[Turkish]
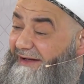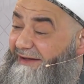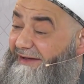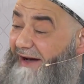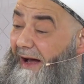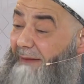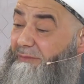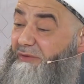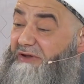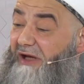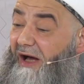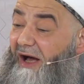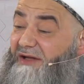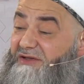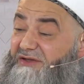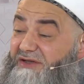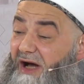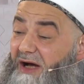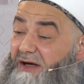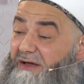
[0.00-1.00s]
Rabıta
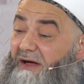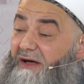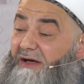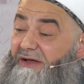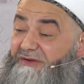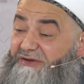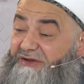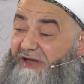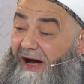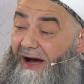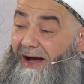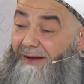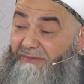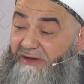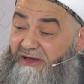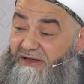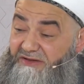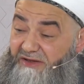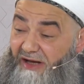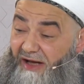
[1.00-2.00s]
ancak
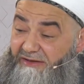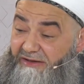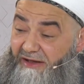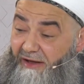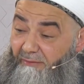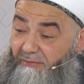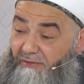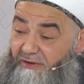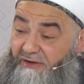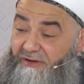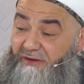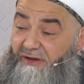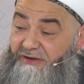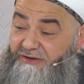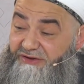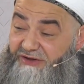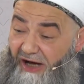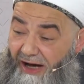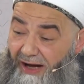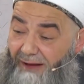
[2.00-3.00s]
kamil zata yapılır.
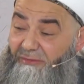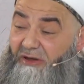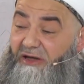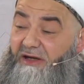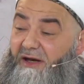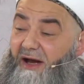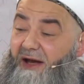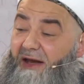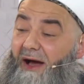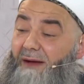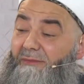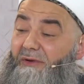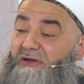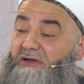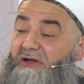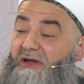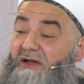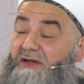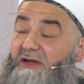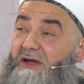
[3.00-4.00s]
Kamilin
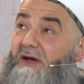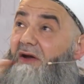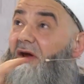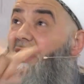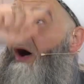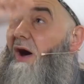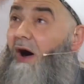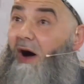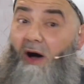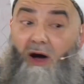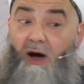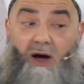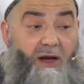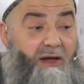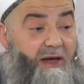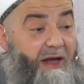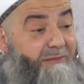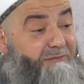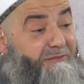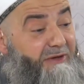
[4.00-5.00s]
alameti nedir?
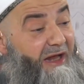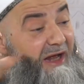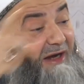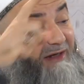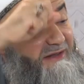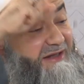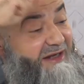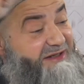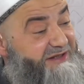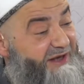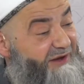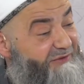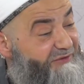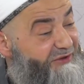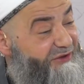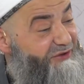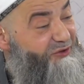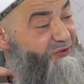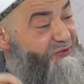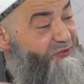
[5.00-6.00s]
Alemlerde
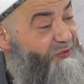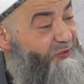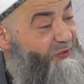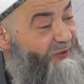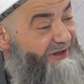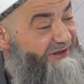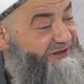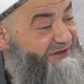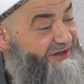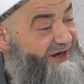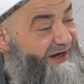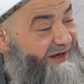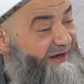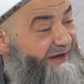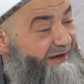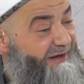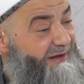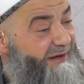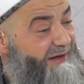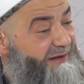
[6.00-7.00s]
sevgisi zuhur edecek.
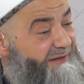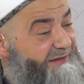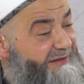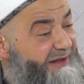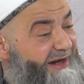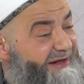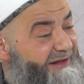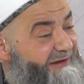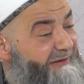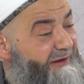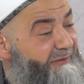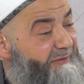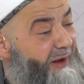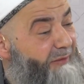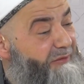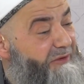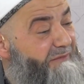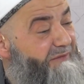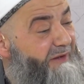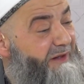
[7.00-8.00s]
Nerede var
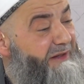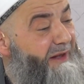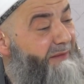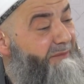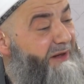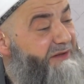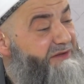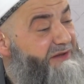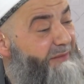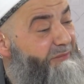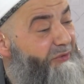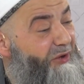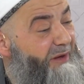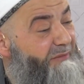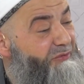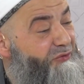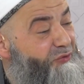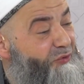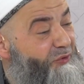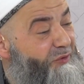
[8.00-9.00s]
Mahmut Efendi'den başka
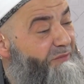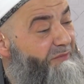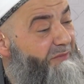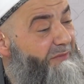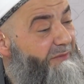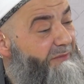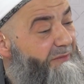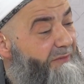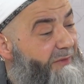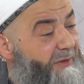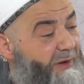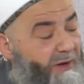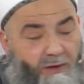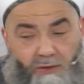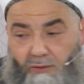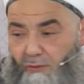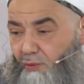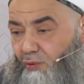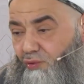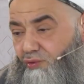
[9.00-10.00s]
böyle bir durum?
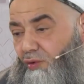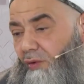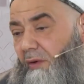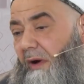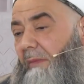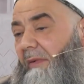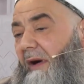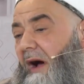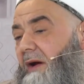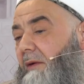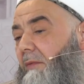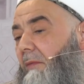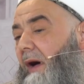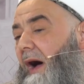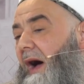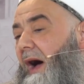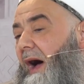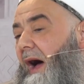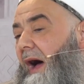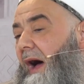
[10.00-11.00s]
Kusura
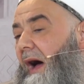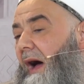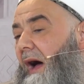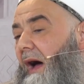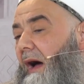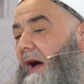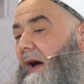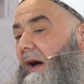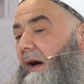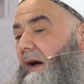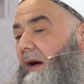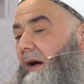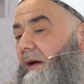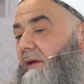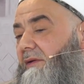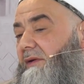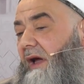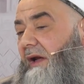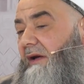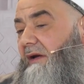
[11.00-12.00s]
bakma.
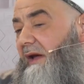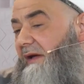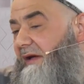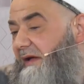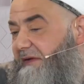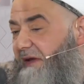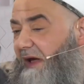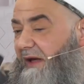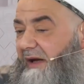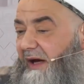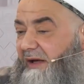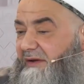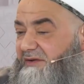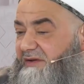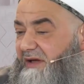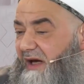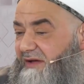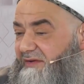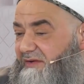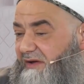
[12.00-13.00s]
Tarlan yatağına ayrı
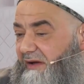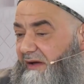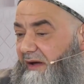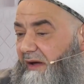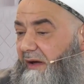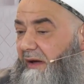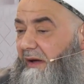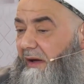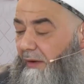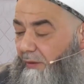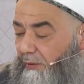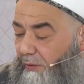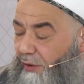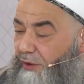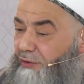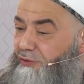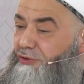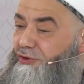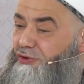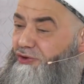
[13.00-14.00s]
sersin.
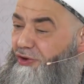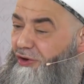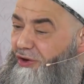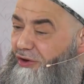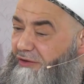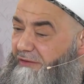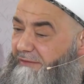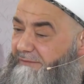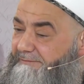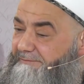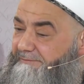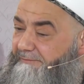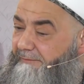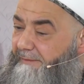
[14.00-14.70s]
Onun için